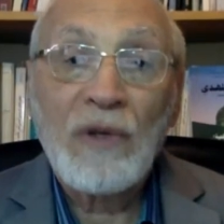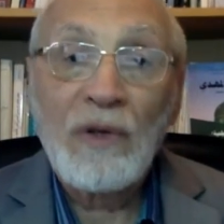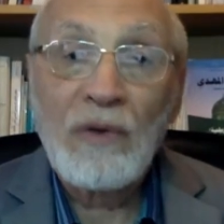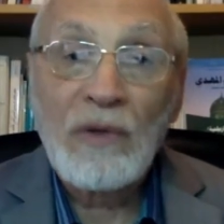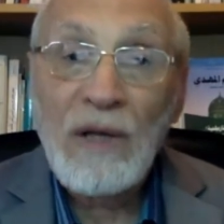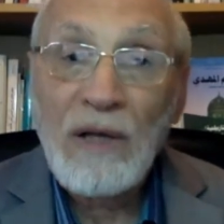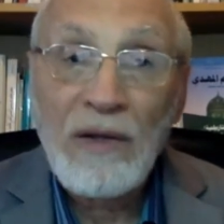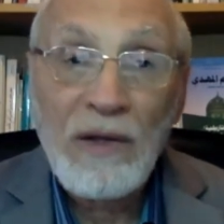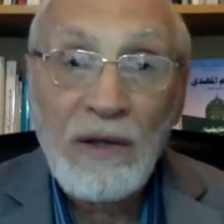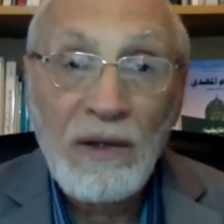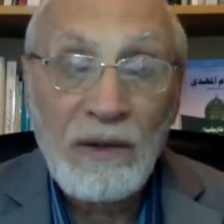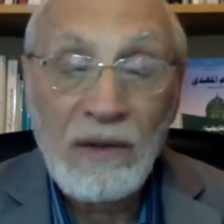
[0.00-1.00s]
يكون
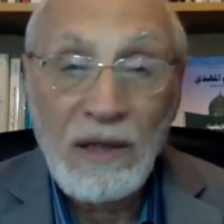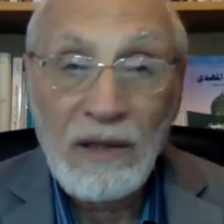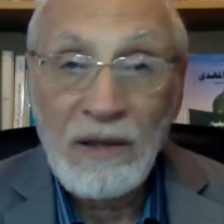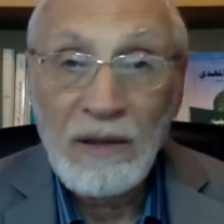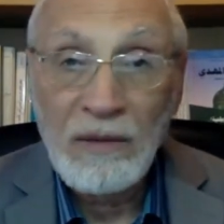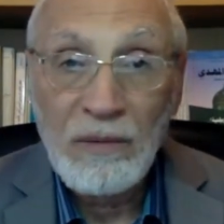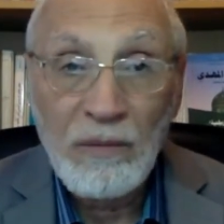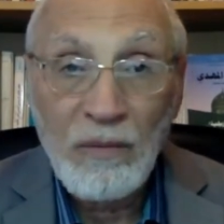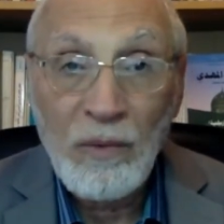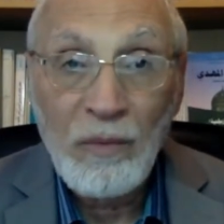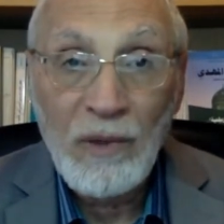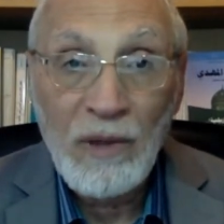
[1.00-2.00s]
هذا يعني
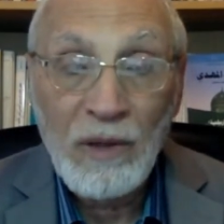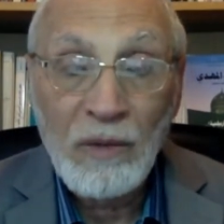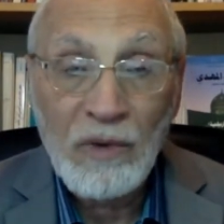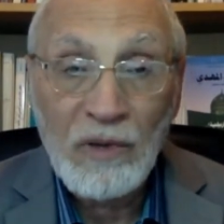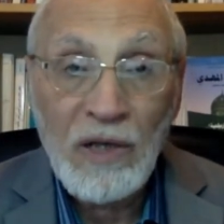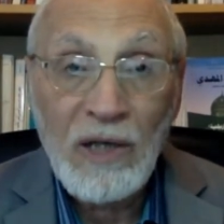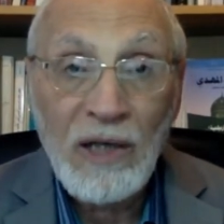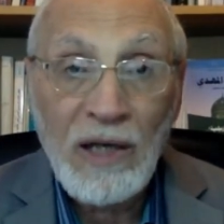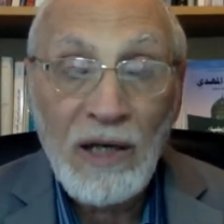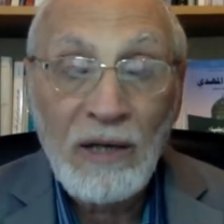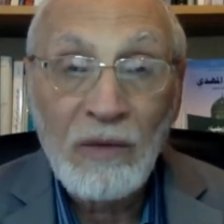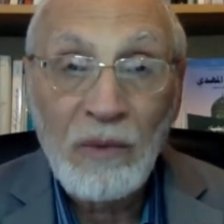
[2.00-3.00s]
مؤمنا
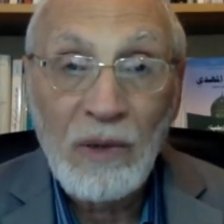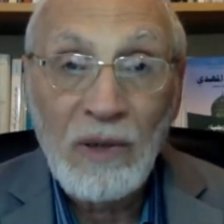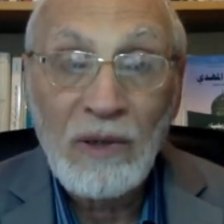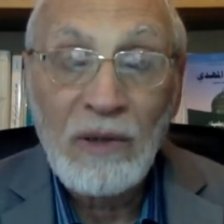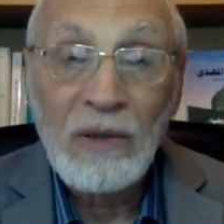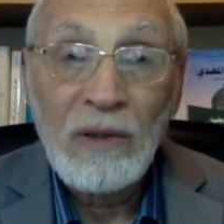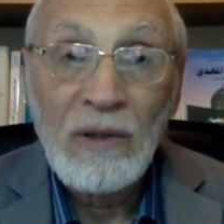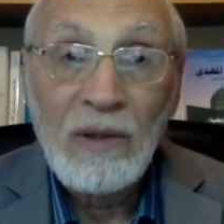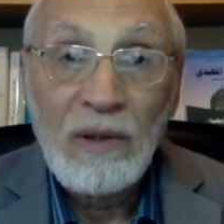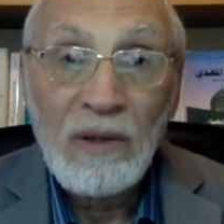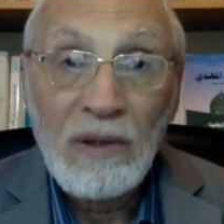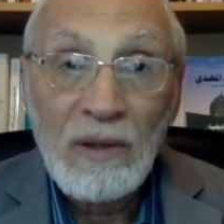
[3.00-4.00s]
وصالحا
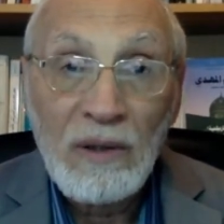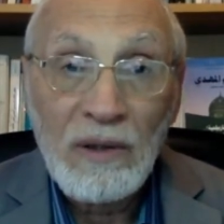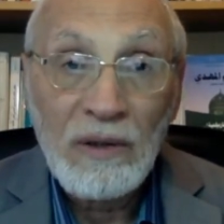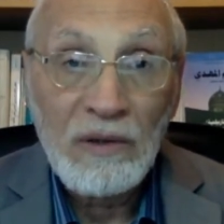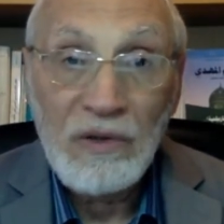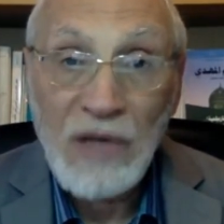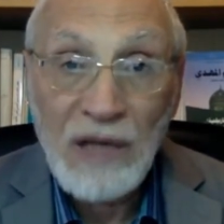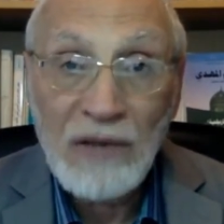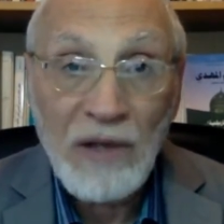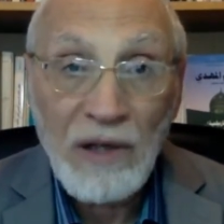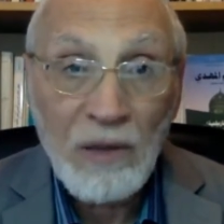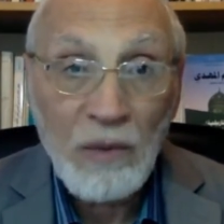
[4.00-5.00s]

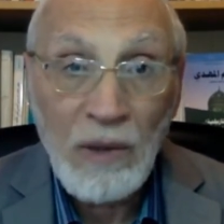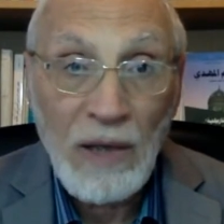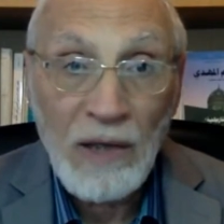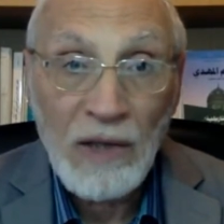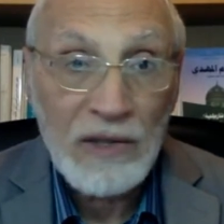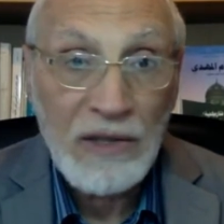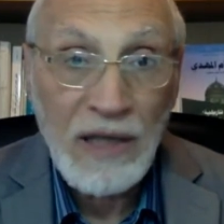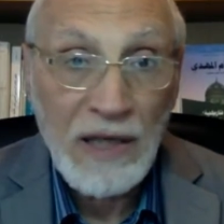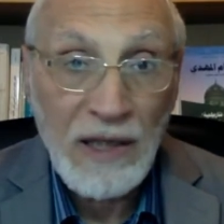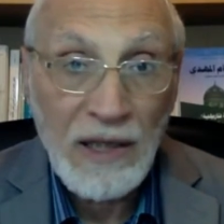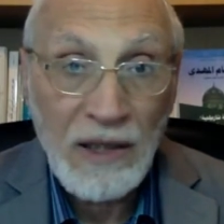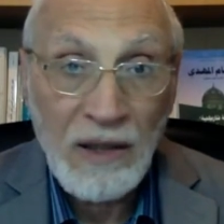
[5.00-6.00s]
وصادقا آه، ولا
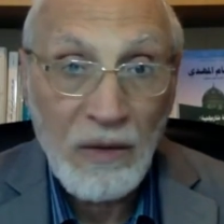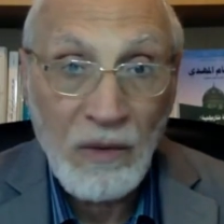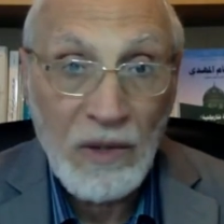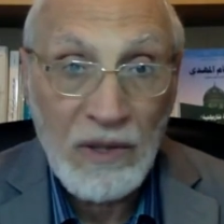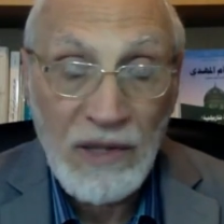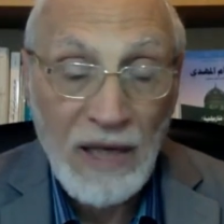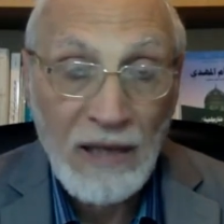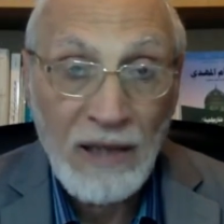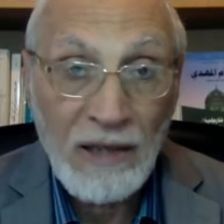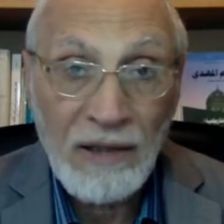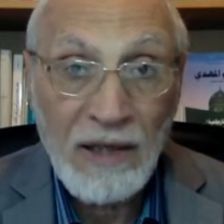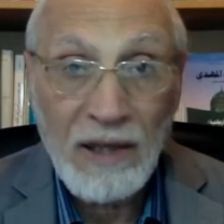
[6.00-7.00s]
يستحيل ويستحيل
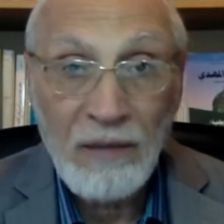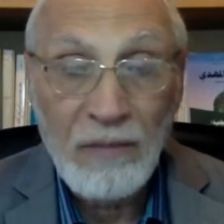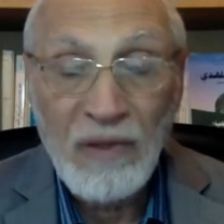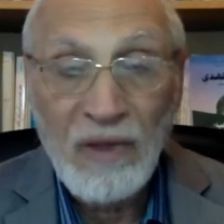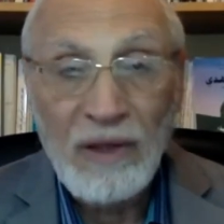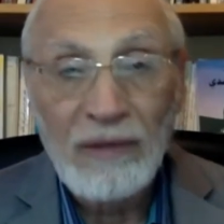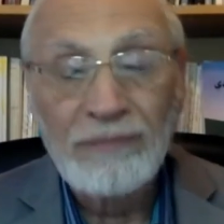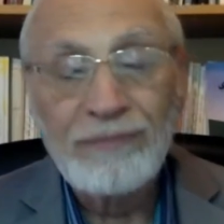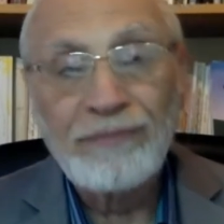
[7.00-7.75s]
أن يكذب مثلا